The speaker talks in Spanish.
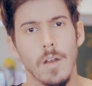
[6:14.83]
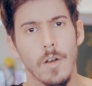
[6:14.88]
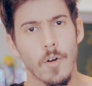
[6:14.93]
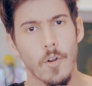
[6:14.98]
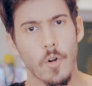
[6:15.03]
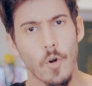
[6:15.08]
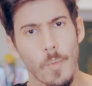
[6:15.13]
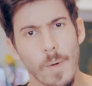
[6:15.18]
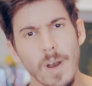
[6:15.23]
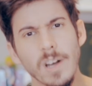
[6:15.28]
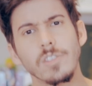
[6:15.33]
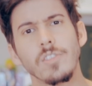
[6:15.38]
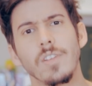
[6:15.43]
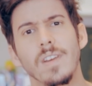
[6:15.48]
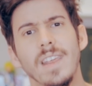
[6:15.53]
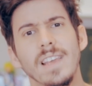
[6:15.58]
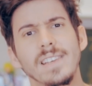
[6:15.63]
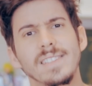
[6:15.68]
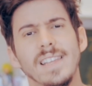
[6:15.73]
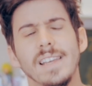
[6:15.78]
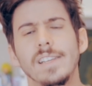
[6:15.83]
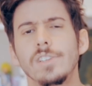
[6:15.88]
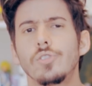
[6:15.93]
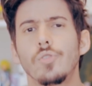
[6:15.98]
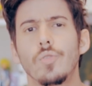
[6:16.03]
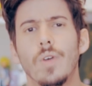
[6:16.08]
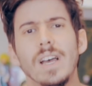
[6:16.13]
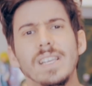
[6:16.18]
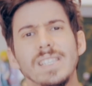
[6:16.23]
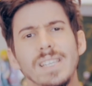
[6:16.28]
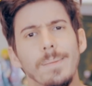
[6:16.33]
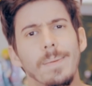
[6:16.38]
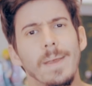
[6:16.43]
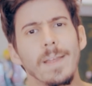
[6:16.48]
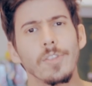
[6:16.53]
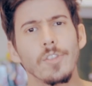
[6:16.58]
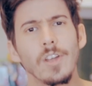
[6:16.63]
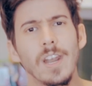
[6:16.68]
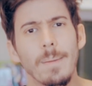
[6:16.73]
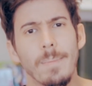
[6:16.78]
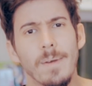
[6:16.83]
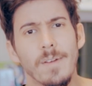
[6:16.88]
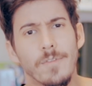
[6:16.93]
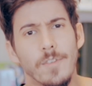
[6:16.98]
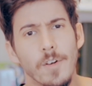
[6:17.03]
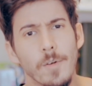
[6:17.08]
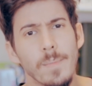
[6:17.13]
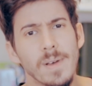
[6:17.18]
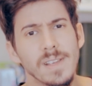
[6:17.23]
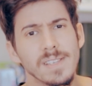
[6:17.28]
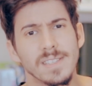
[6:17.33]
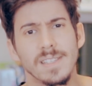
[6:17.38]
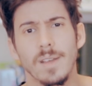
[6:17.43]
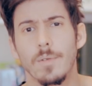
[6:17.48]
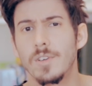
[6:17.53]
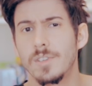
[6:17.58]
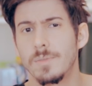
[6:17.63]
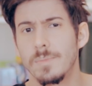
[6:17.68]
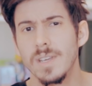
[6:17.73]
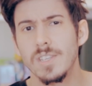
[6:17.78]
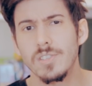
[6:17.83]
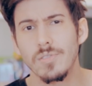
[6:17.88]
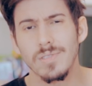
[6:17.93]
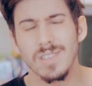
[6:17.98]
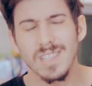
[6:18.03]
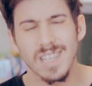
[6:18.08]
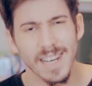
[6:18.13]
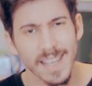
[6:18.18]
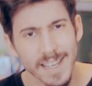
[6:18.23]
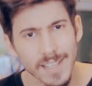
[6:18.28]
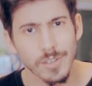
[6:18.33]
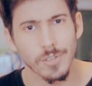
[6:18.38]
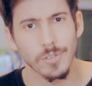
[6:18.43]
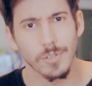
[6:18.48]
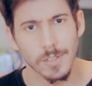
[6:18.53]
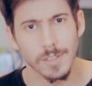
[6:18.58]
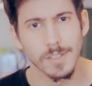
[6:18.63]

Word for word: Roberto Iniesta en su casa viendo la performance de Wismichu en directo.